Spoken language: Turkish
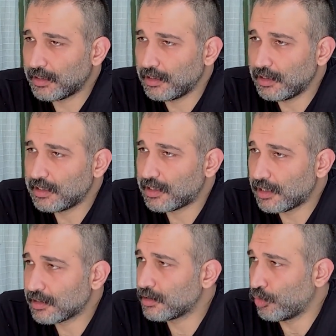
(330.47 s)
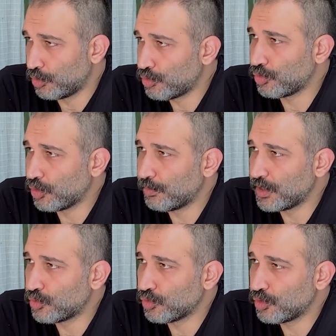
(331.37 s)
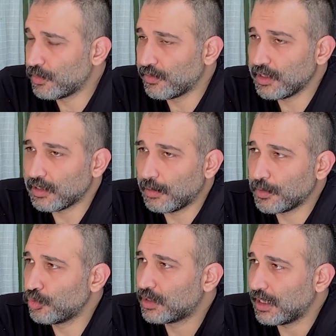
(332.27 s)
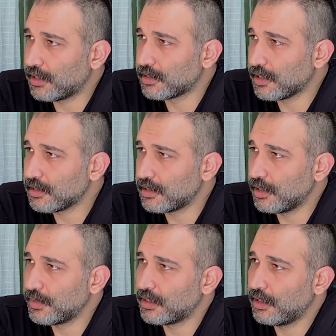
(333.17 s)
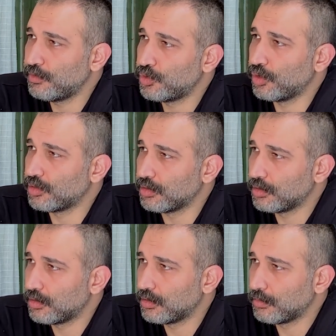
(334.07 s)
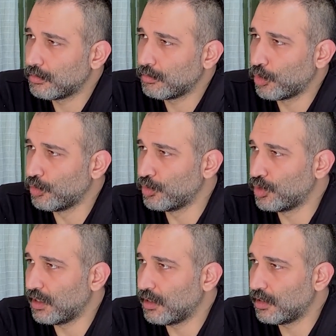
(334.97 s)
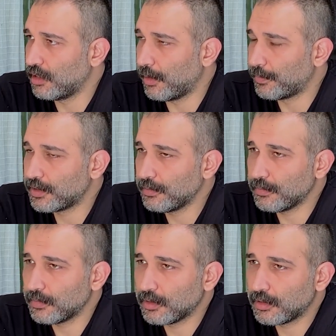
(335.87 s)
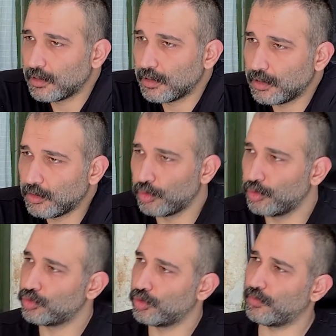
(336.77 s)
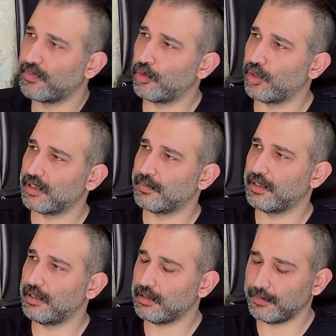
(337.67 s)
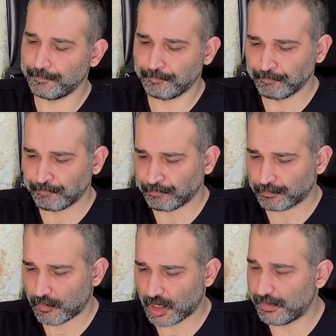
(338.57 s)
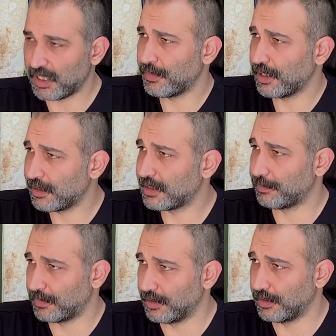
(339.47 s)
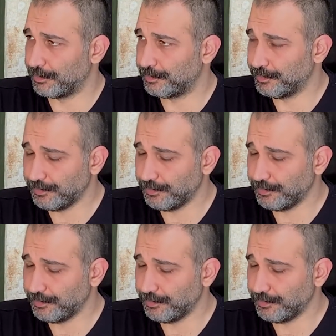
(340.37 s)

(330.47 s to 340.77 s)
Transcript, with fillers: Ben lisans oyunculuk mezunuyum evet ama yüksek lisans sinema televizyon bölümünde yaptım. E, oyunculuk ve yönetmenlik benim ana disiplinlerim.